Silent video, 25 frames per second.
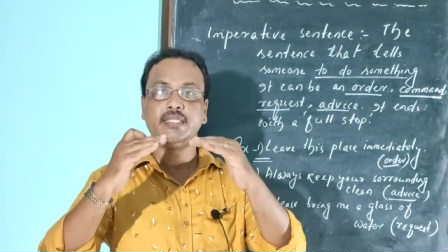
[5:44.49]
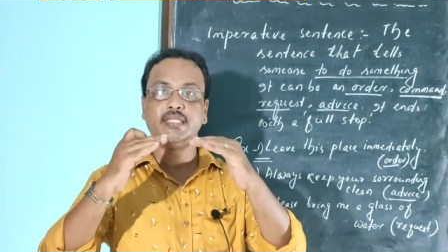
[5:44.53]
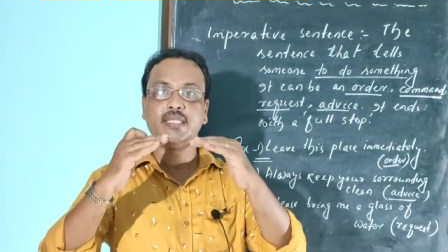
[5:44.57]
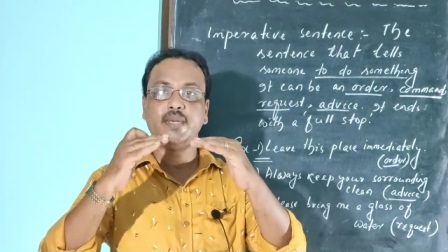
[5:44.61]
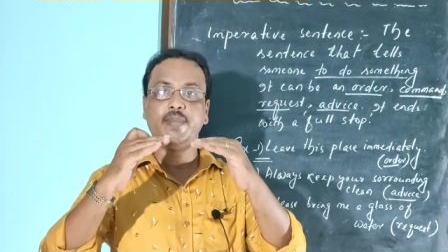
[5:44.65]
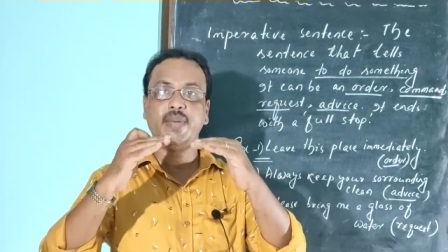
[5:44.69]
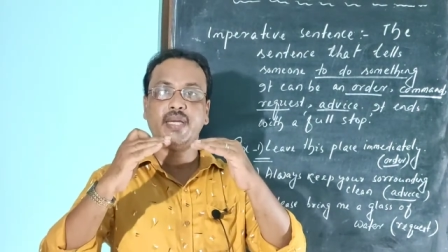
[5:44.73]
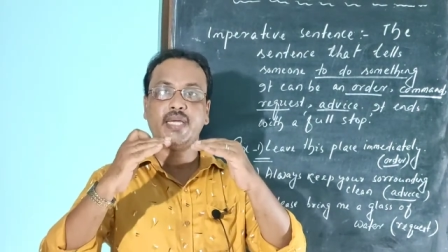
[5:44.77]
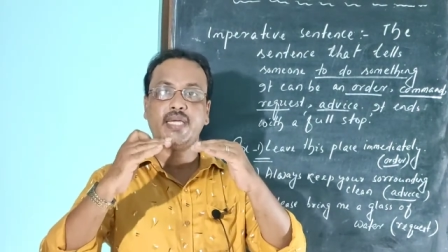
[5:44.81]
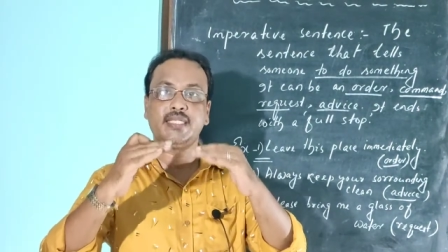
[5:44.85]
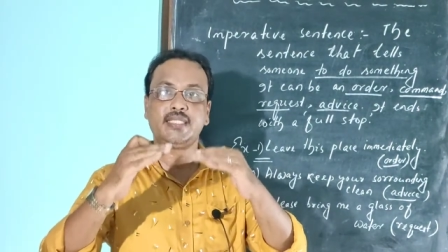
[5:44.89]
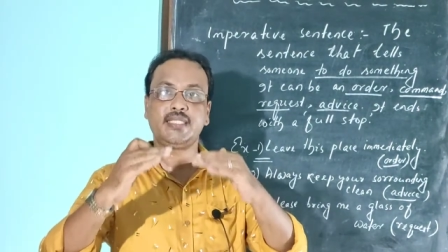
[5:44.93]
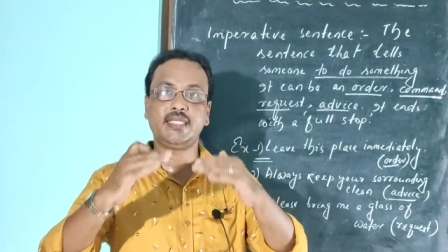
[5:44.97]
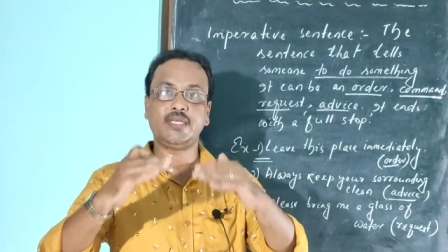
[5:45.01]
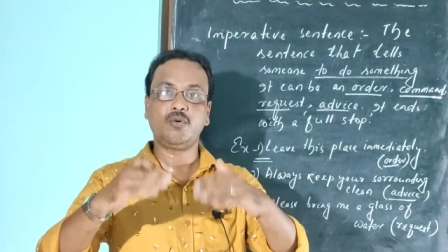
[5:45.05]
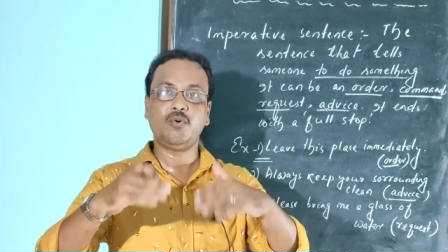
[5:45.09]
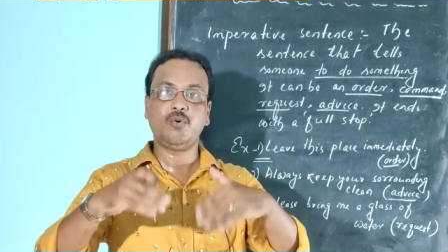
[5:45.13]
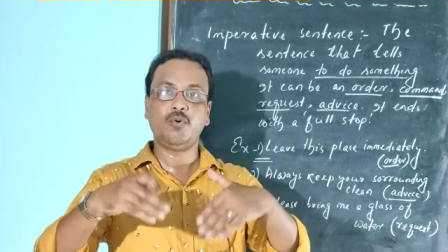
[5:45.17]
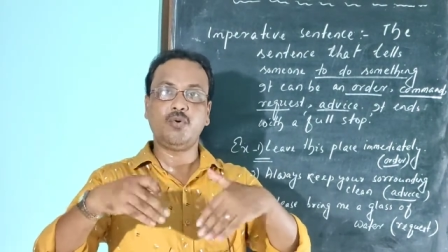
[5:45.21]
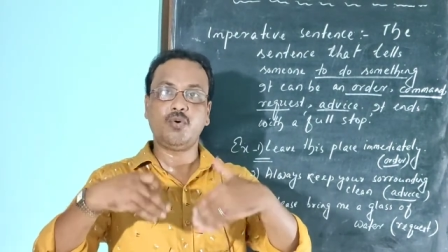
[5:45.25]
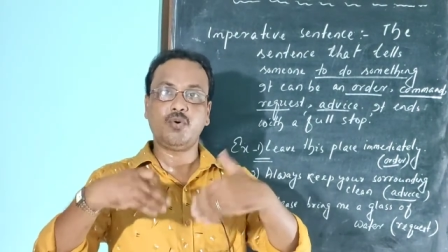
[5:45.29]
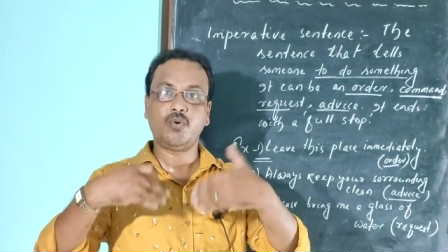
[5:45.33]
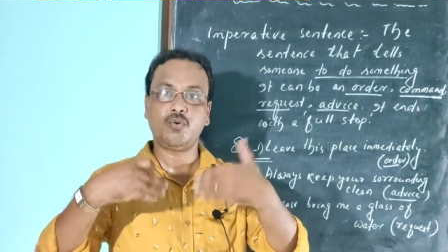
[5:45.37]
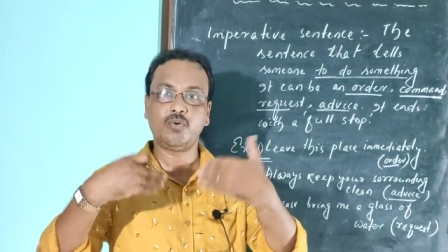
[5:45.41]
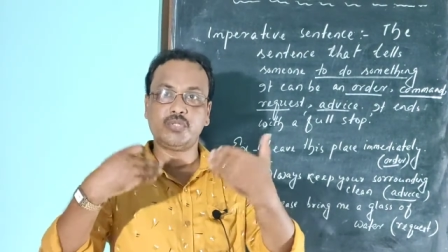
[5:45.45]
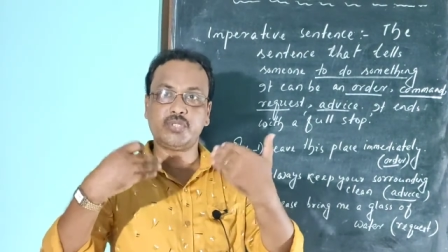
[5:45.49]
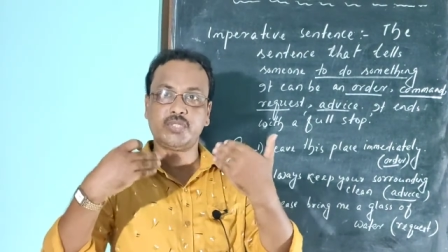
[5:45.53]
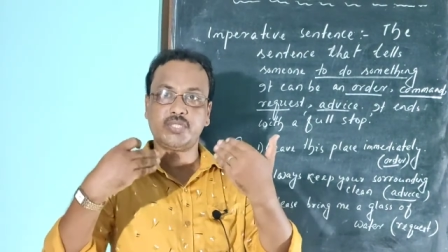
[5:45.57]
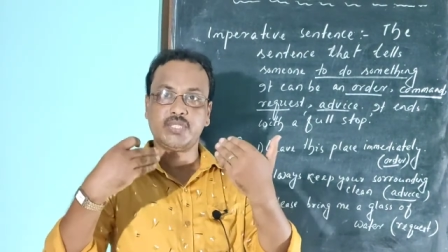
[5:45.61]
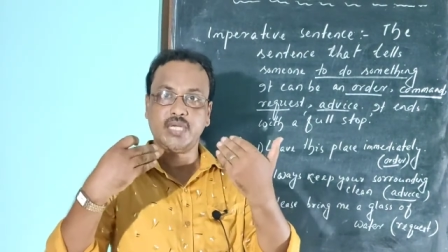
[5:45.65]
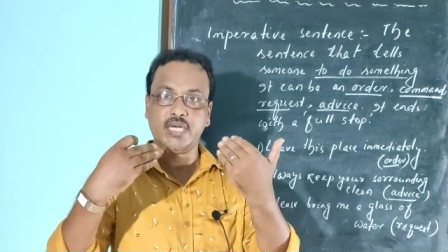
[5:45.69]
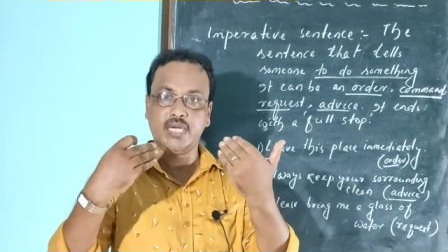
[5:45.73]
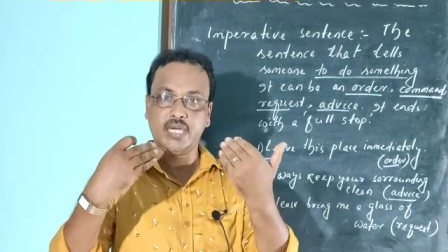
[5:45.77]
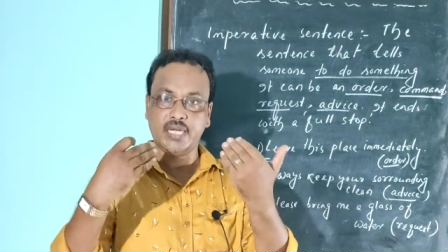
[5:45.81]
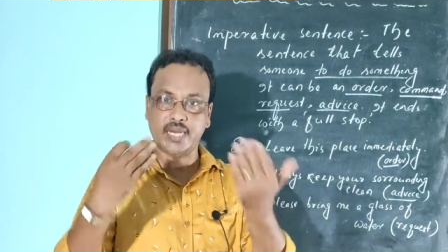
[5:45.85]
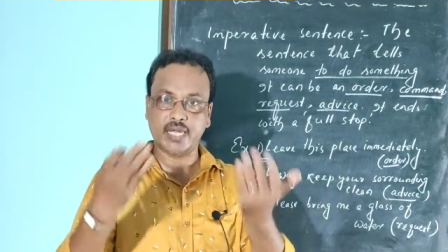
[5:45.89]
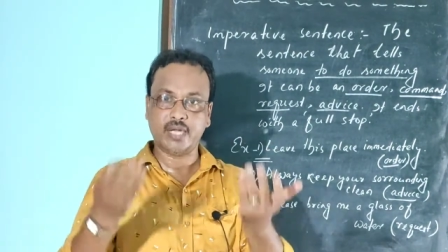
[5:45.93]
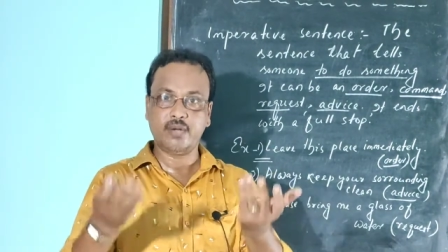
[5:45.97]
जब मैं किसी को
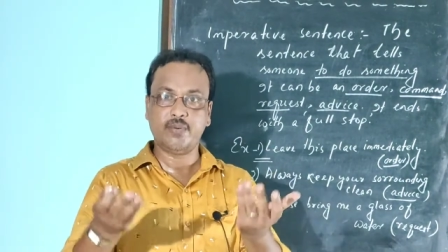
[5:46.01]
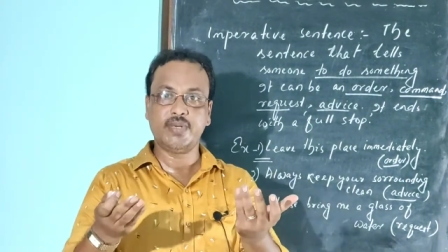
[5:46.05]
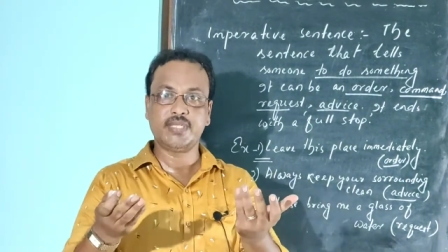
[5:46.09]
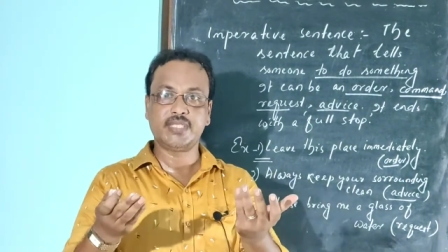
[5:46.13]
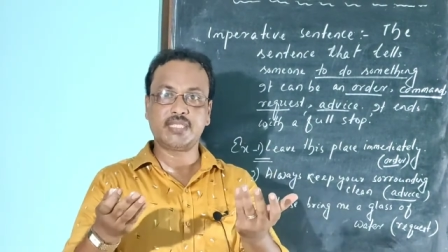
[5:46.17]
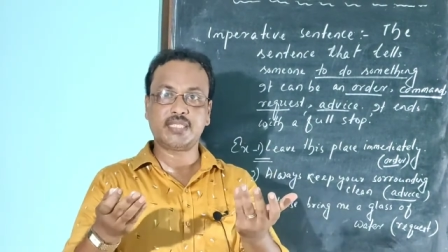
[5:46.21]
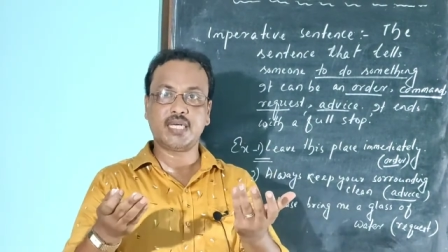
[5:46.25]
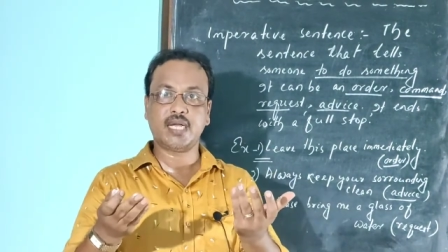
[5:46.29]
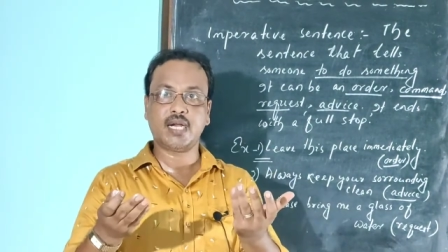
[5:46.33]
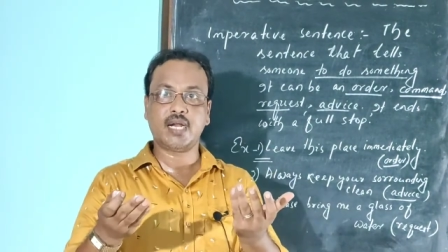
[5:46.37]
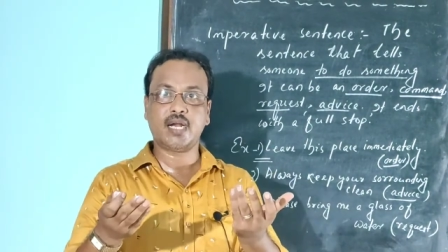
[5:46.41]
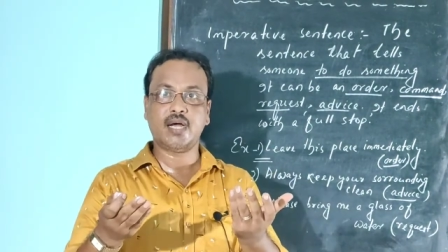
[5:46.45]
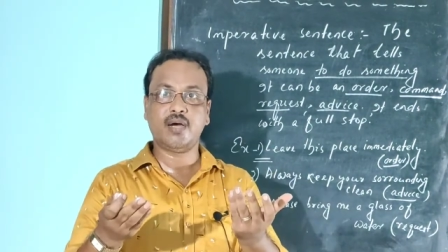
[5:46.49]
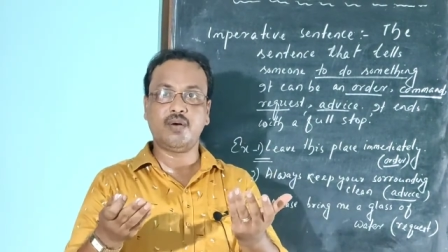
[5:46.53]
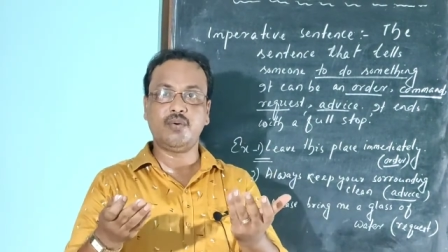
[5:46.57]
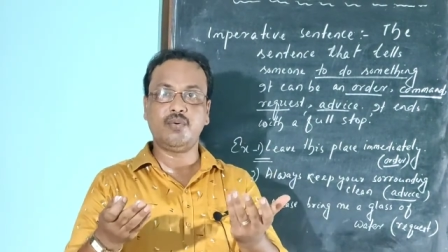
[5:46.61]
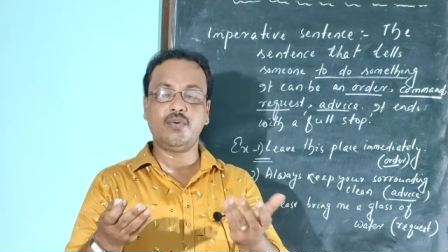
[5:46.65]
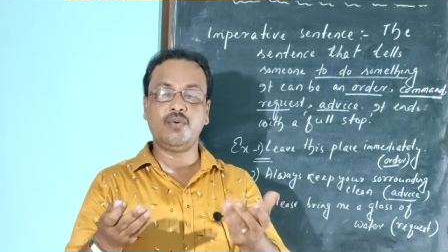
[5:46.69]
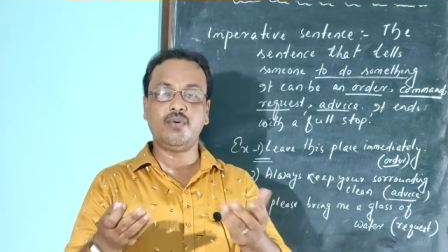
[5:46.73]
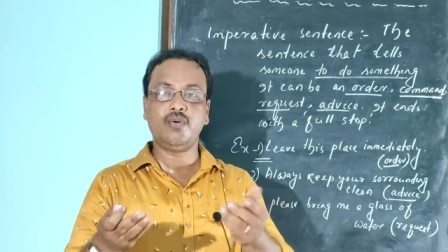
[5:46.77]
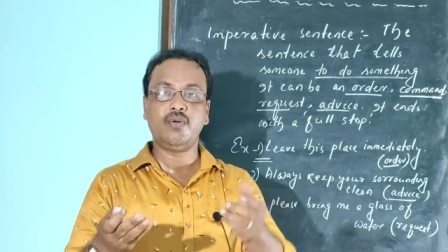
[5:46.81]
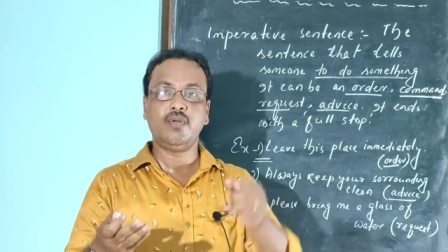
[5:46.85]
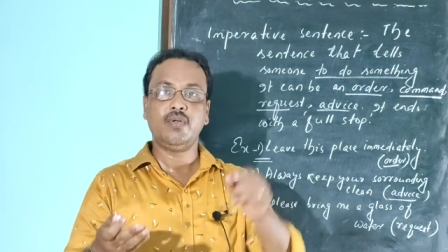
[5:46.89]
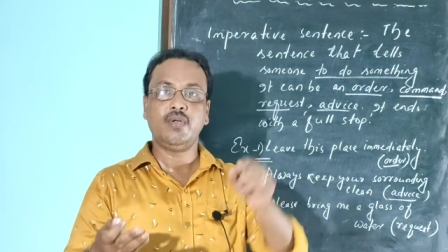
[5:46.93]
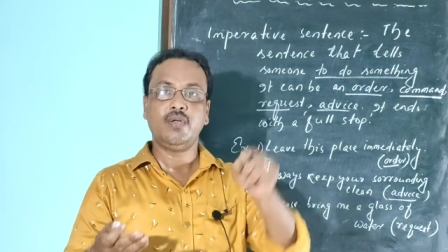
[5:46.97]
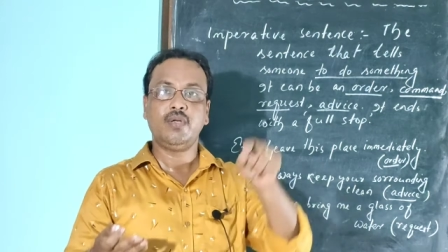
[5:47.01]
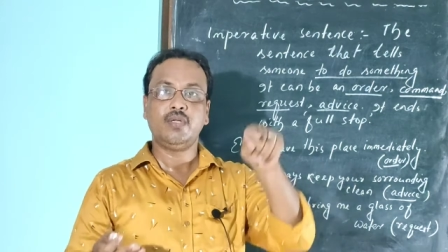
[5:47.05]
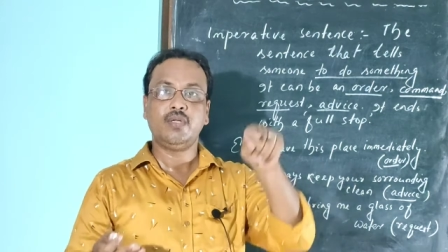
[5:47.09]
कुछ रिक्वेस्ट कर रहा हूं